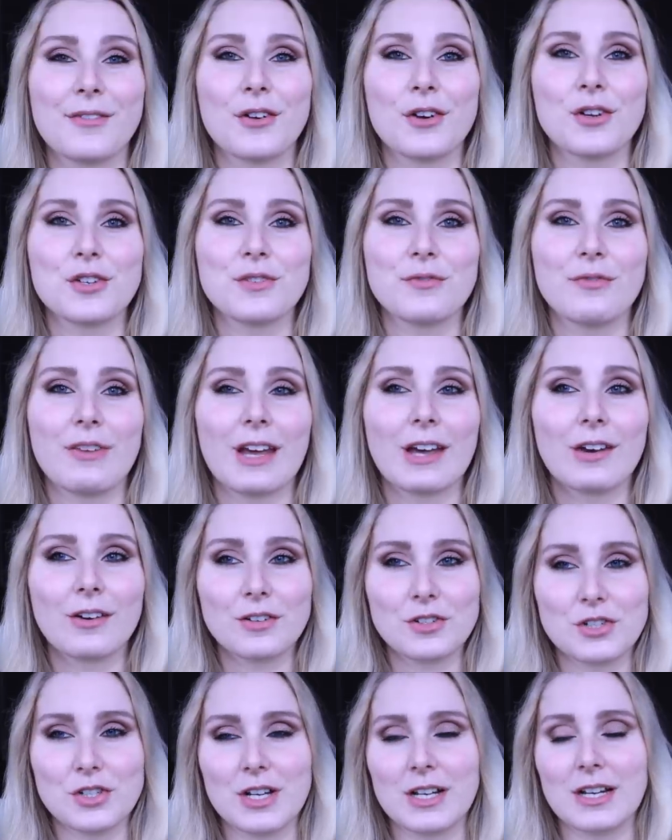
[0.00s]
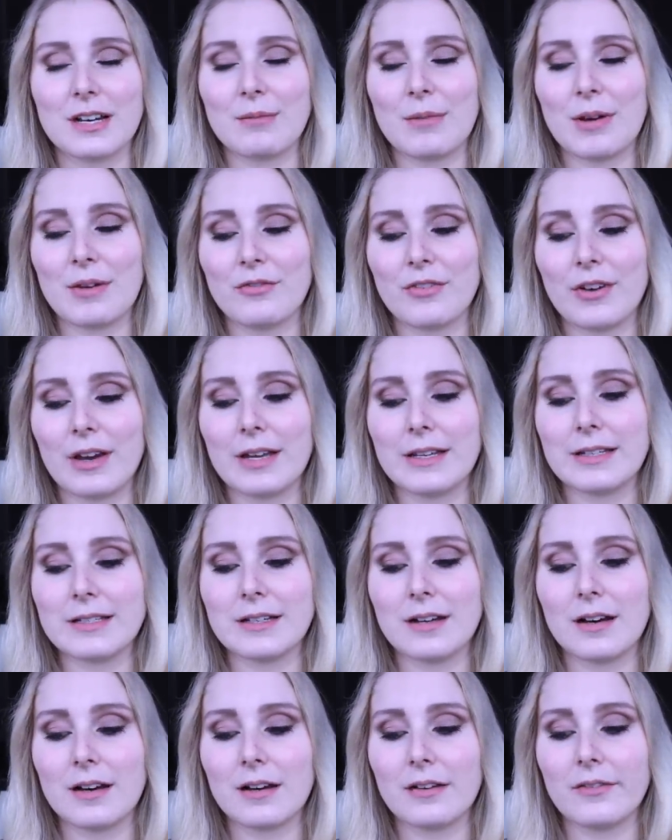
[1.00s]
für euch einen Wecker gestellt an meinem freien
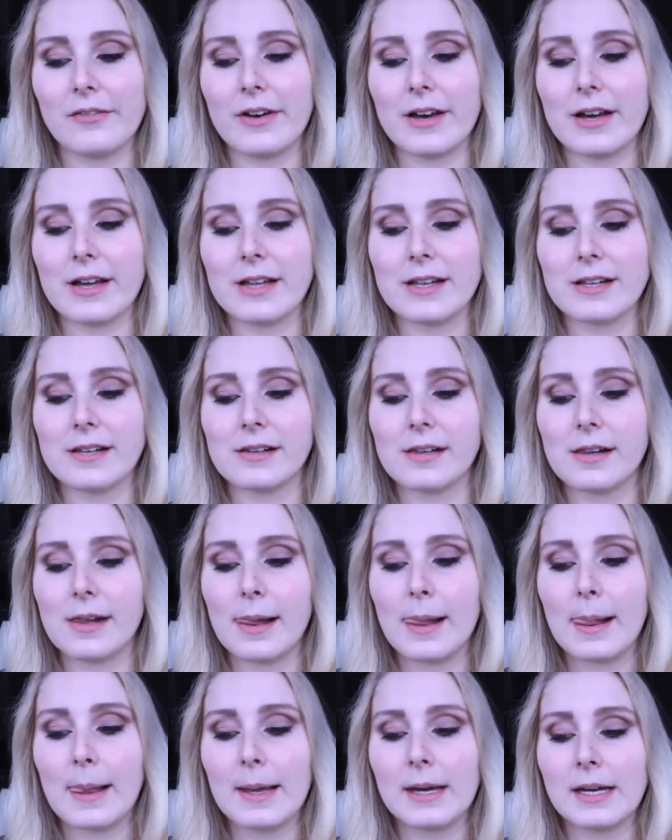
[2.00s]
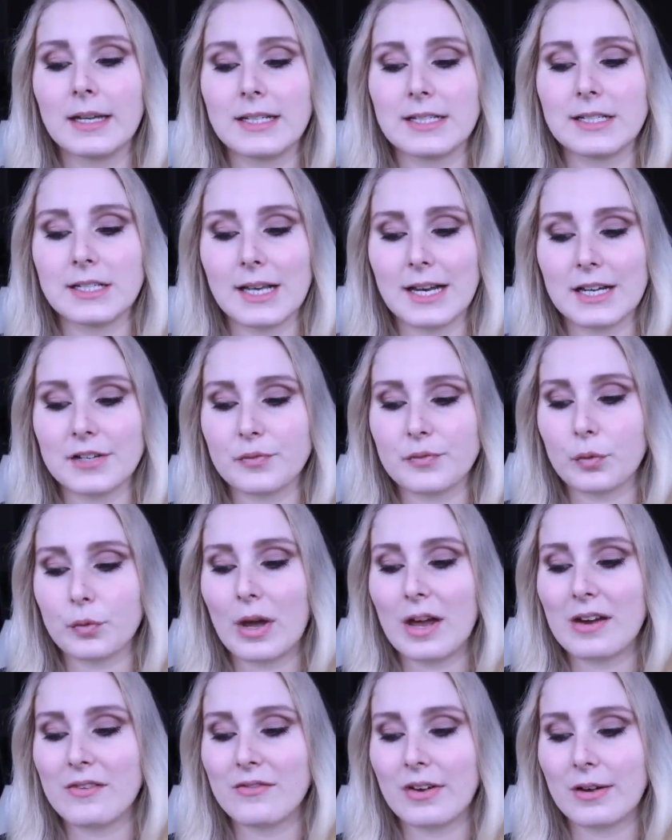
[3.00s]
Tag, weil ich gleich
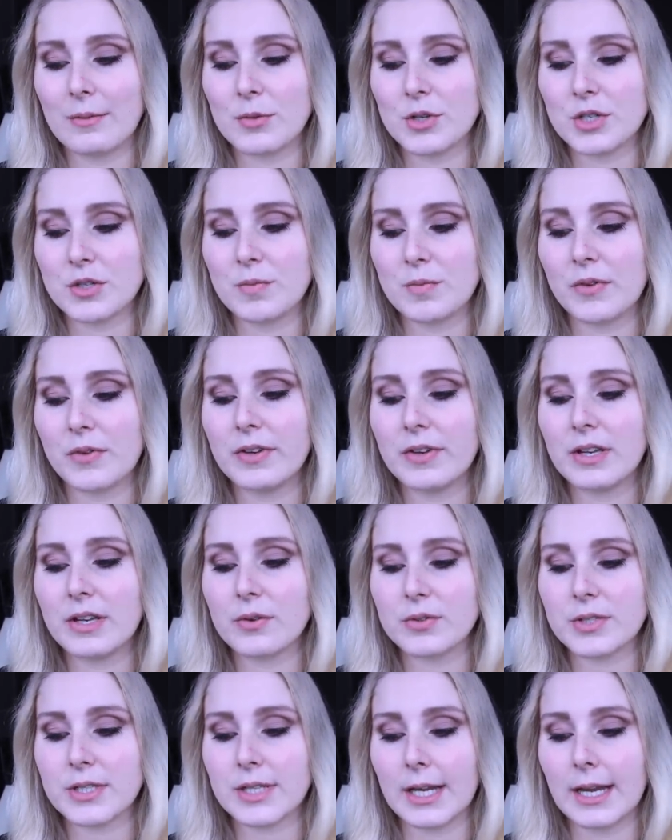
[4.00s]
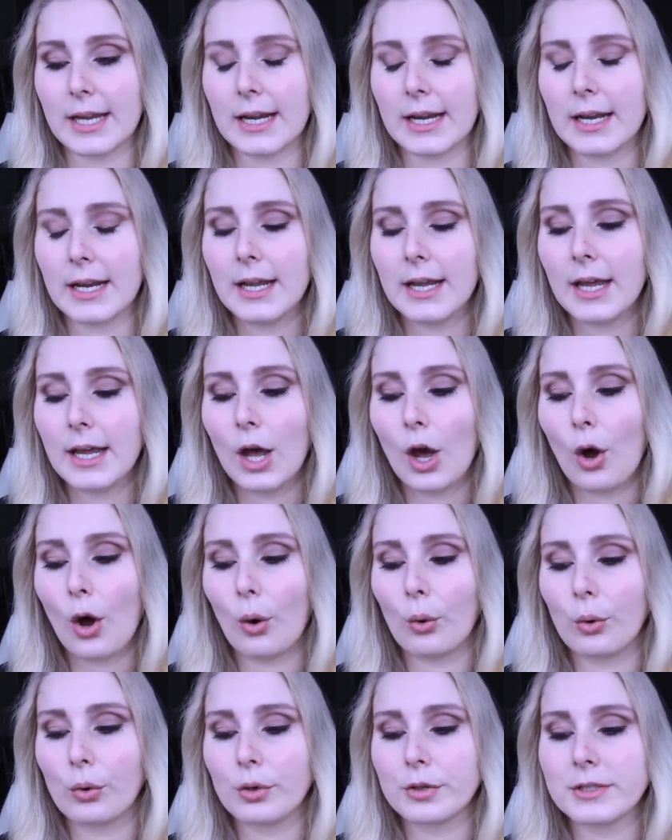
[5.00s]
früh anfangen möchte mit Videos drehen.
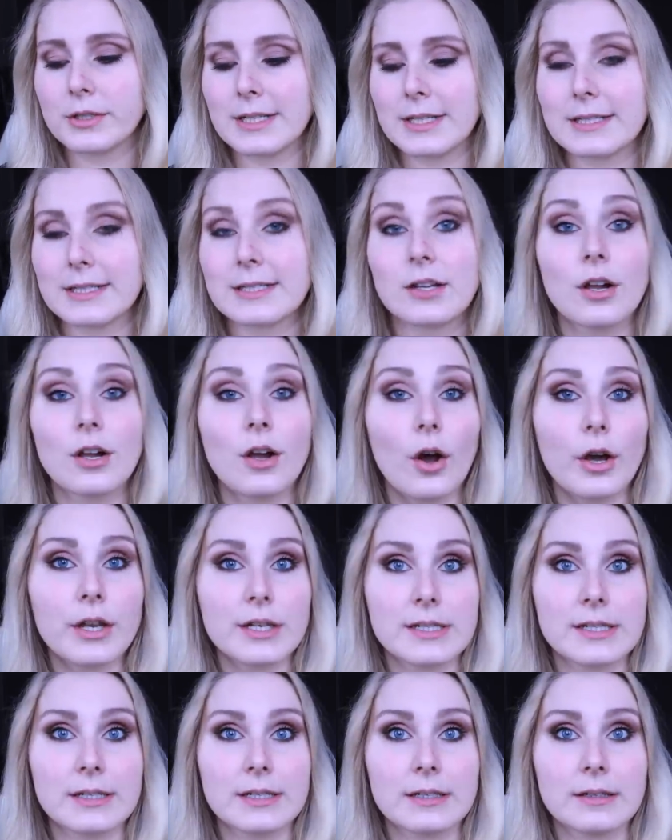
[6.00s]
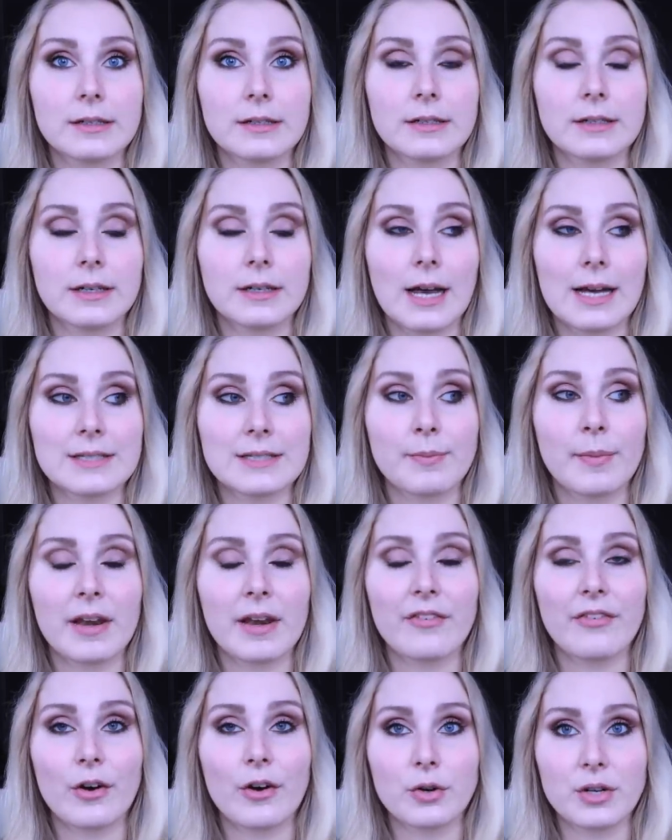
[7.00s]
Und es soll heute äh, erstmal
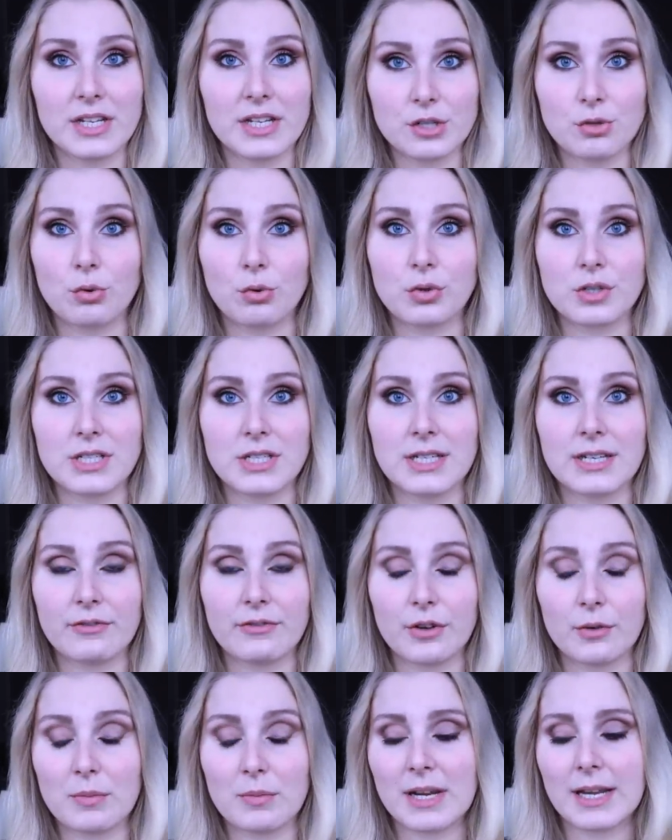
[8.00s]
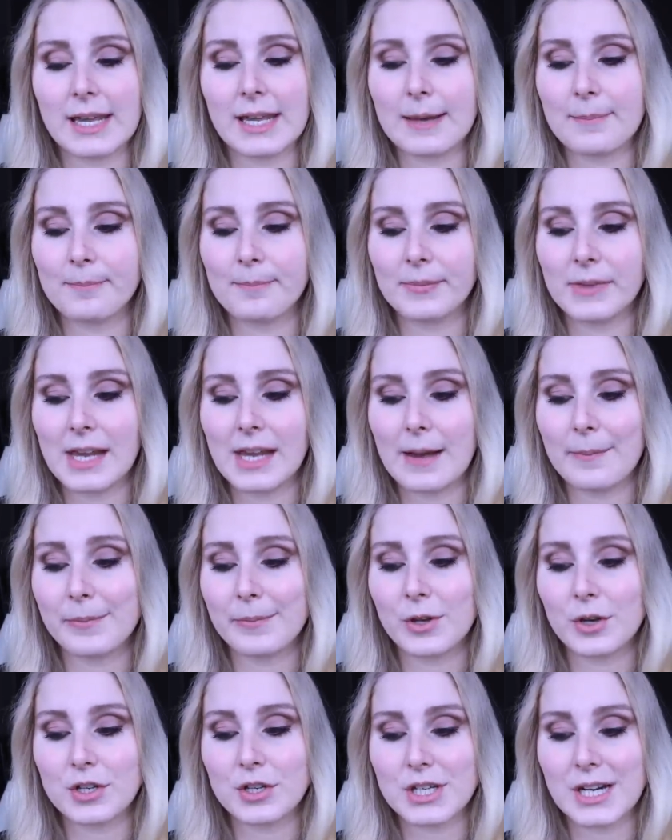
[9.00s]
eine Foundation-Routine von mir geben. Die
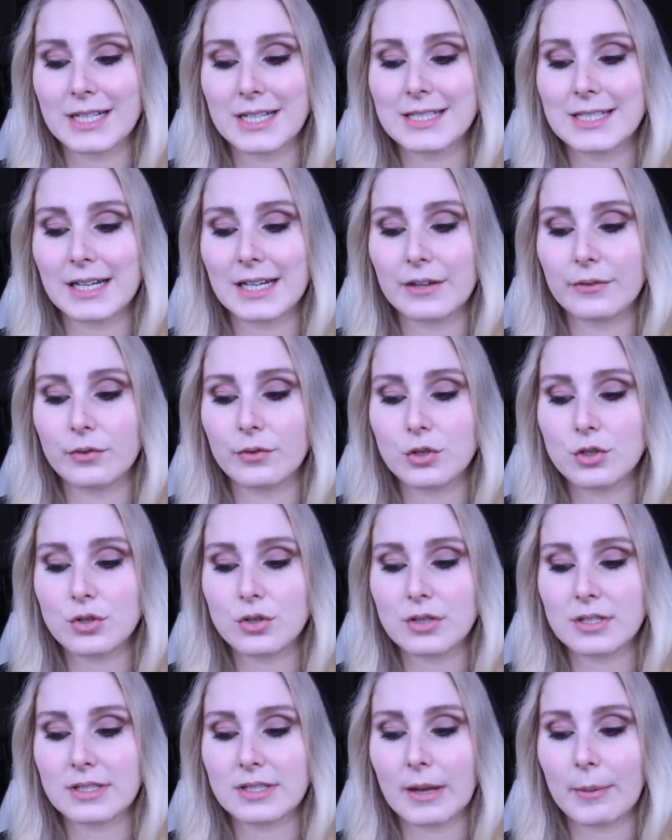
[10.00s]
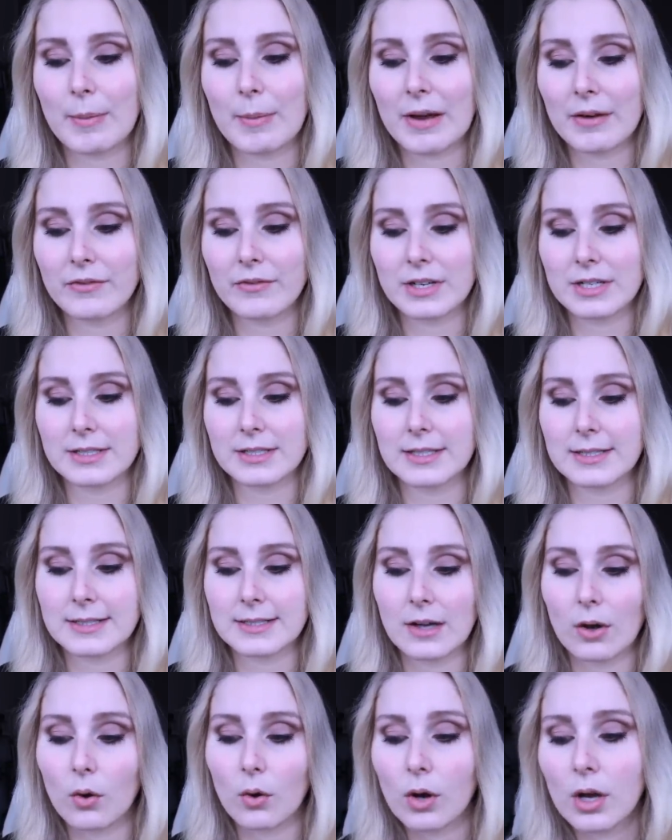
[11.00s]
habt ihr euch ganz sehr gewünscht und deshalb machen wir das jetzt
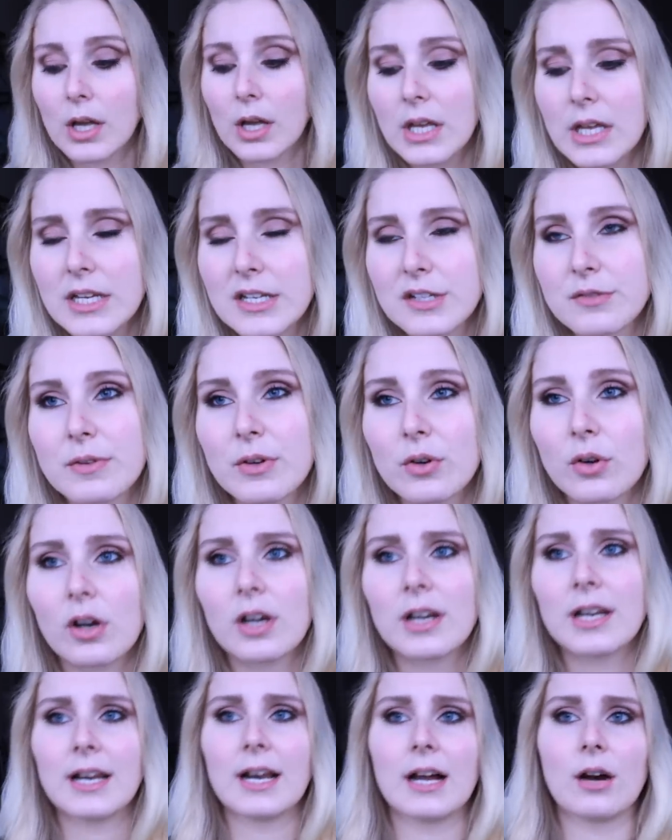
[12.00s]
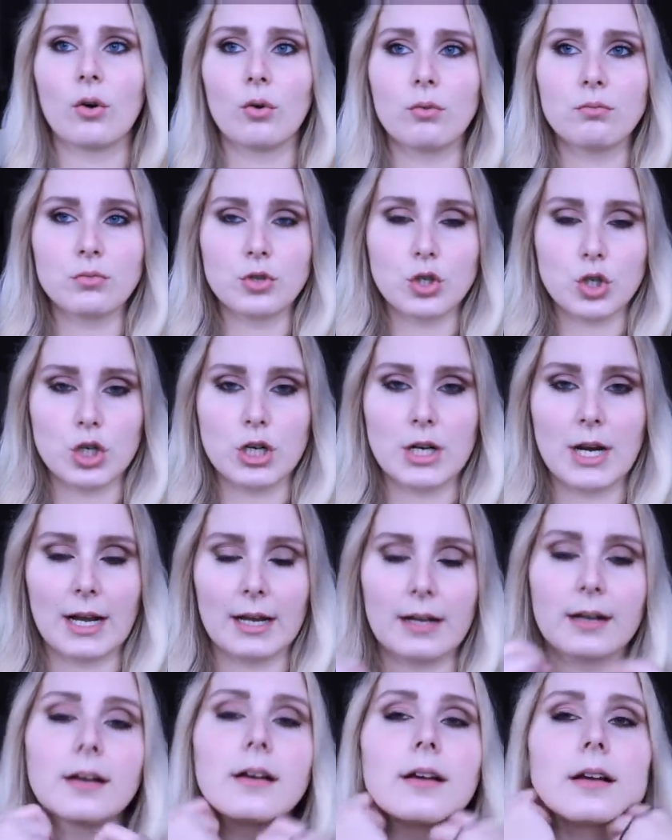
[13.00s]
auch. Ich will auch gar nicht lang
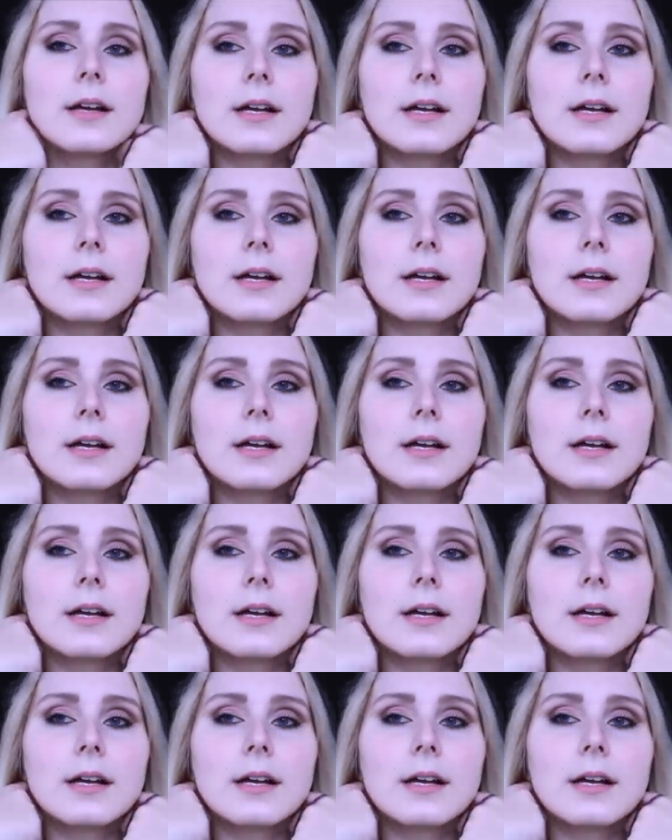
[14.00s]
rumschnacken.